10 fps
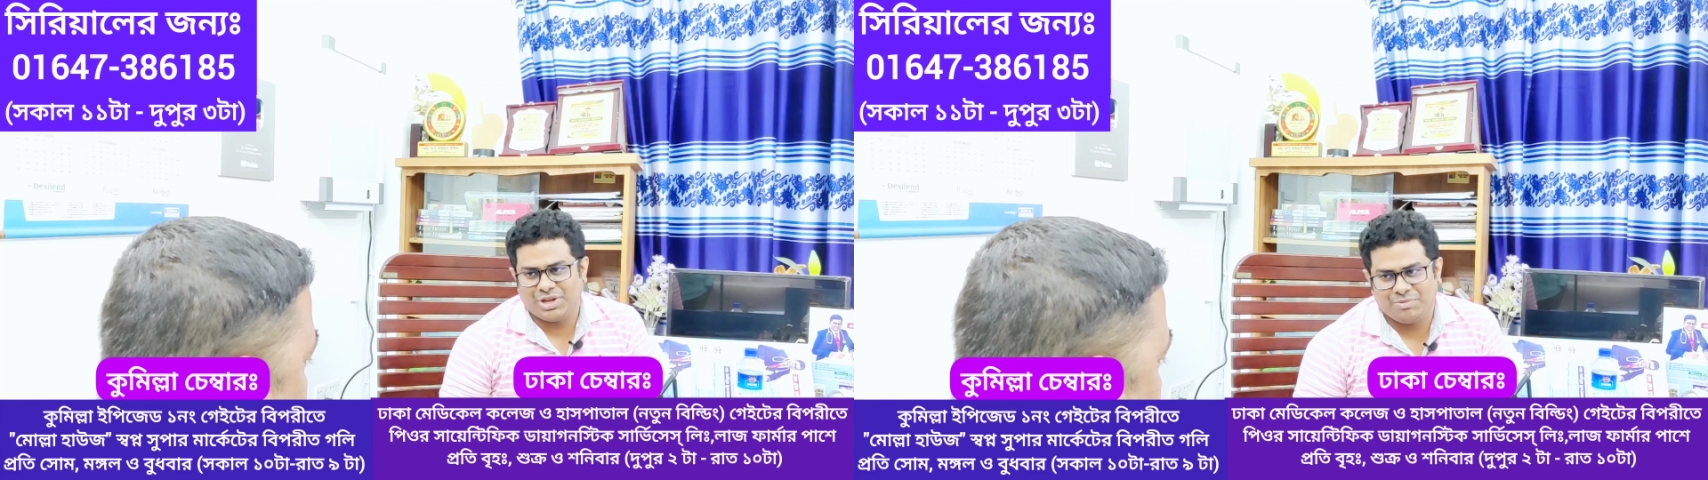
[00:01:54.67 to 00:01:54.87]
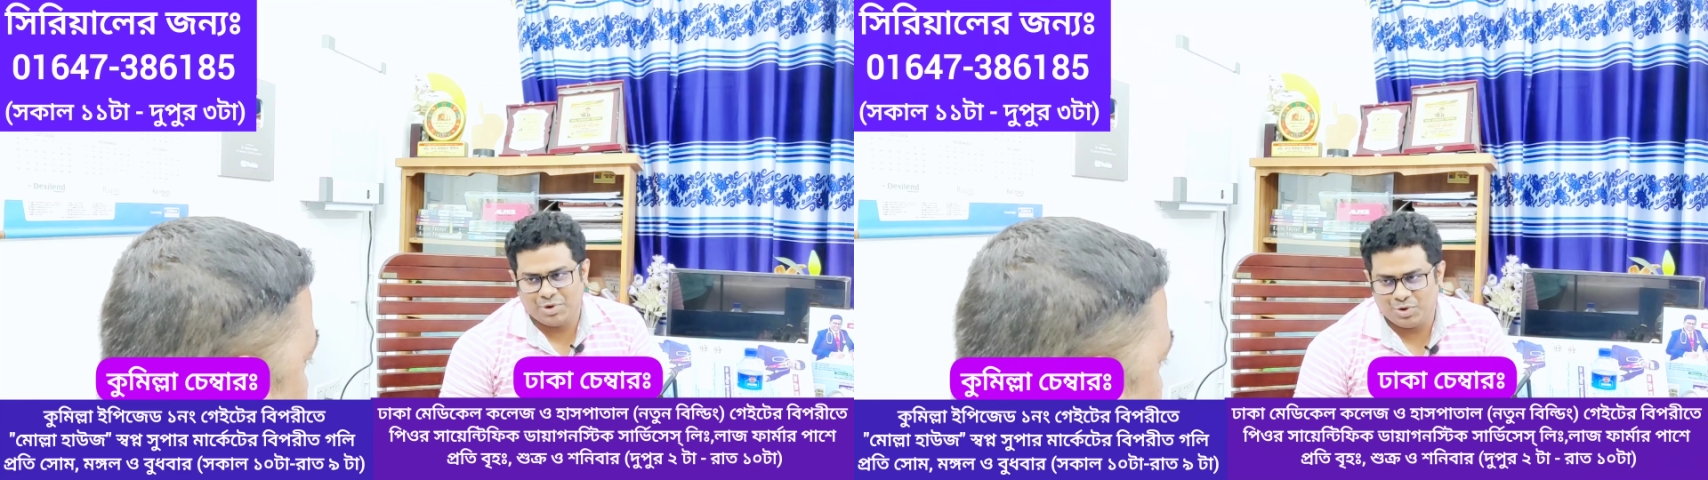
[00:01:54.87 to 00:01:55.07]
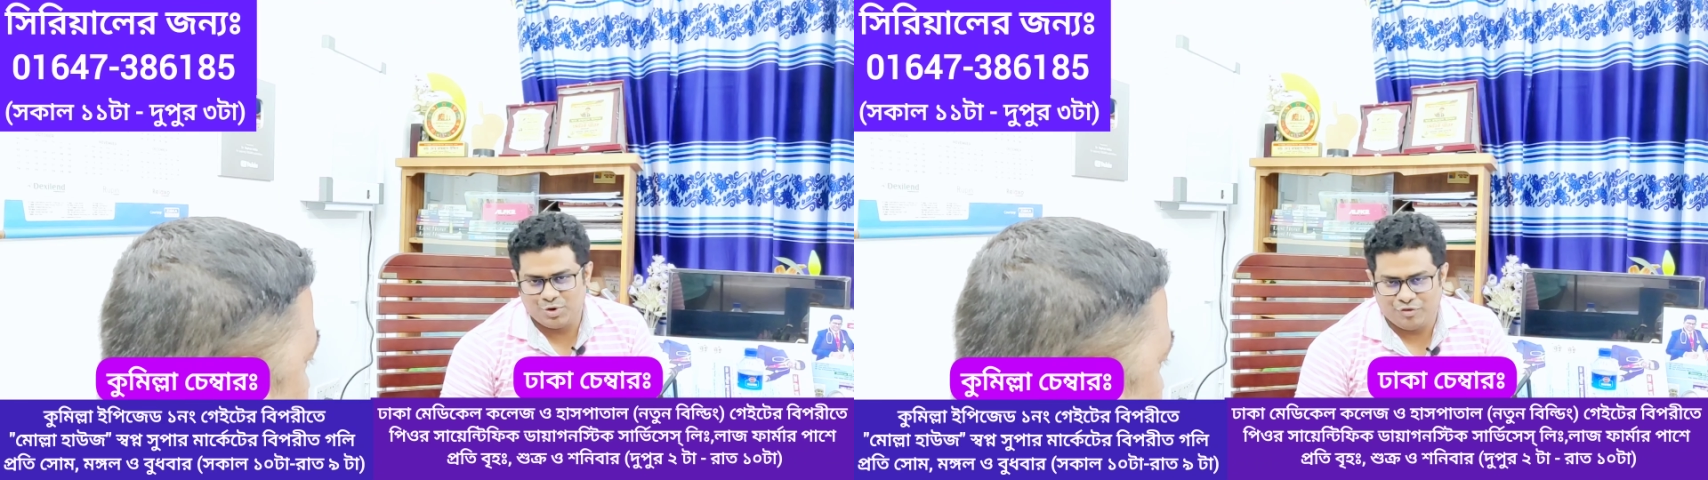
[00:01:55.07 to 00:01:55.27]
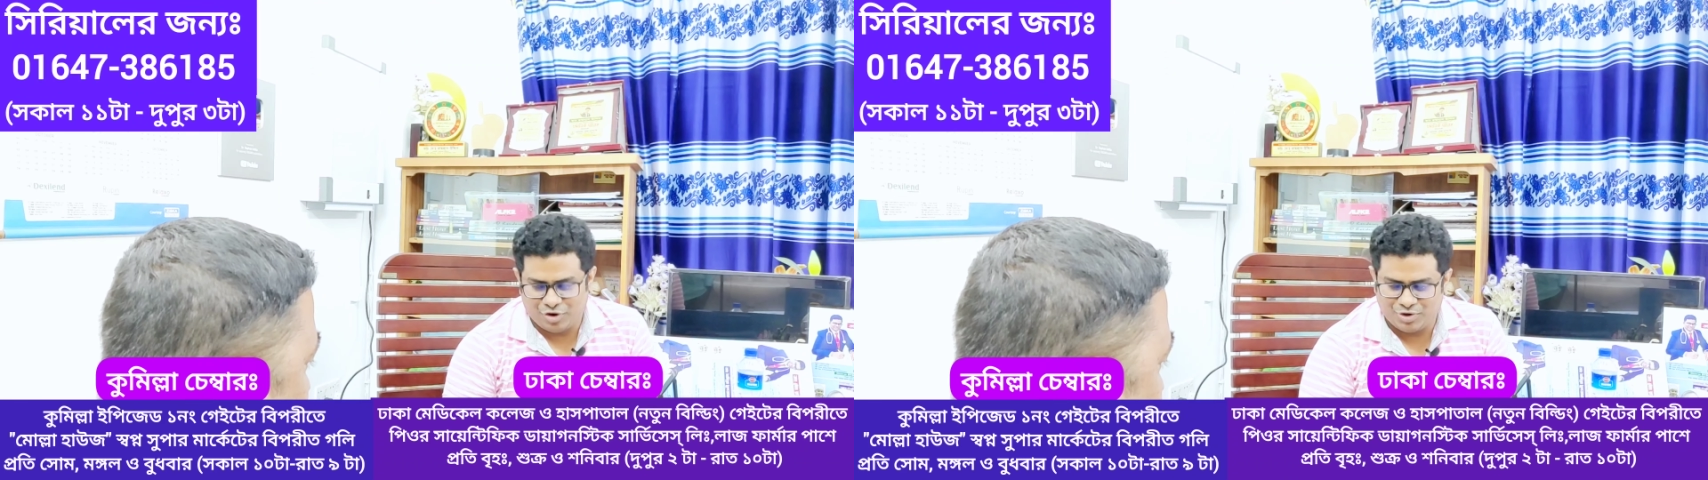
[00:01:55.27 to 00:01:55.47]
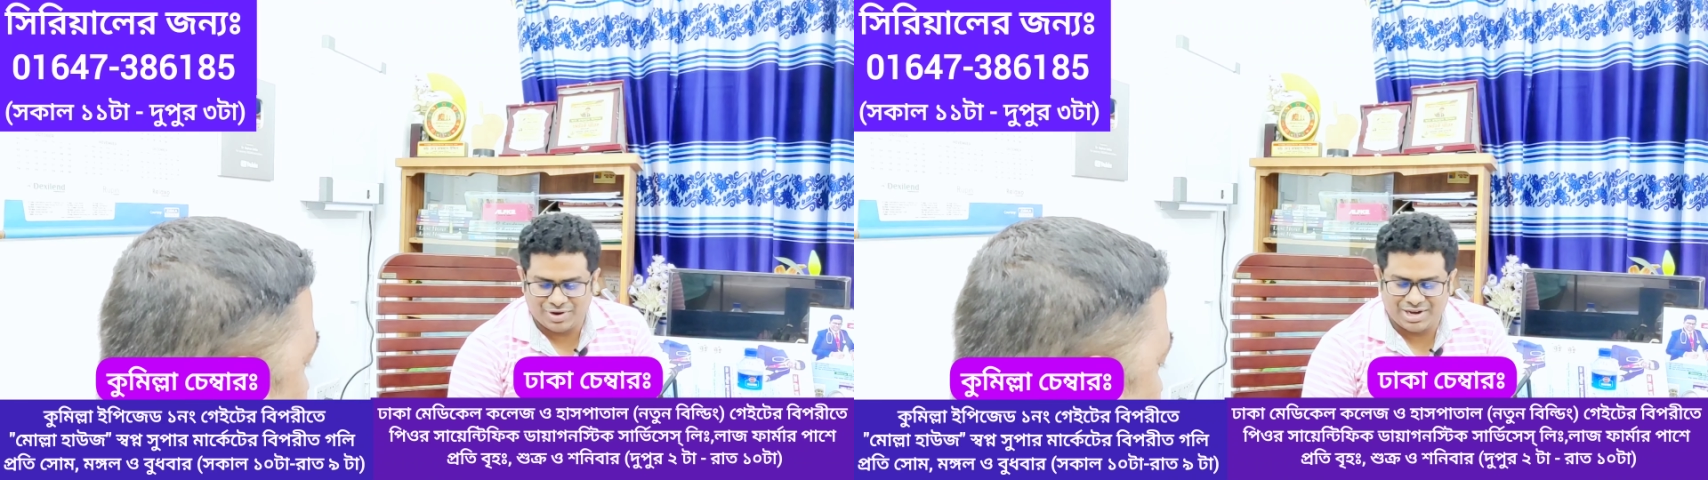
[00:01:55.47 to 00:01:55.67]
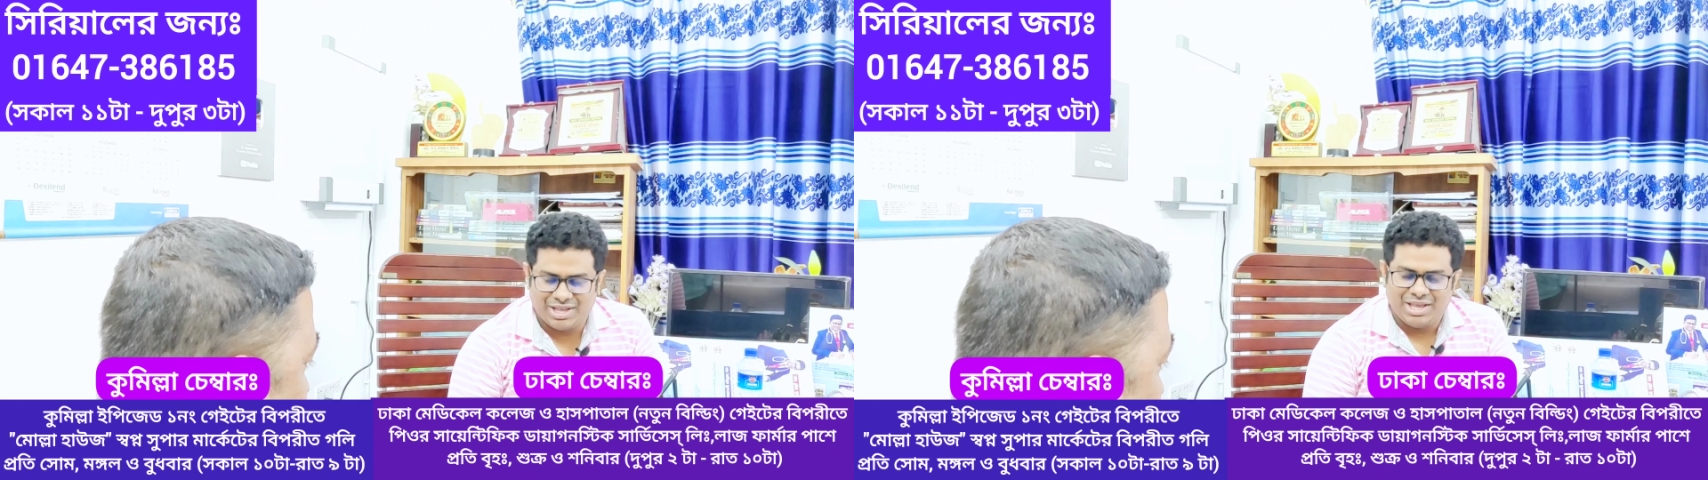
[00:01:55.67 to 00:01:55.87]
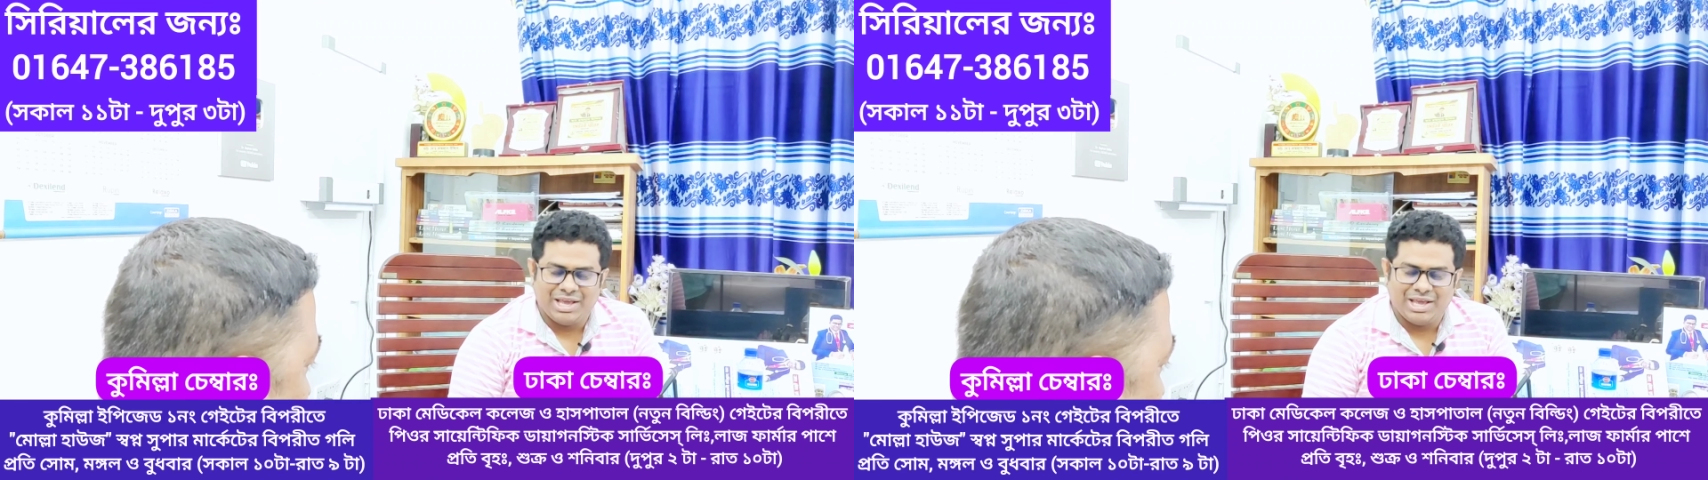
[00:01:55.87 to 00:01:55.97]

ধরে ভিডিওগুলো ফলো করেন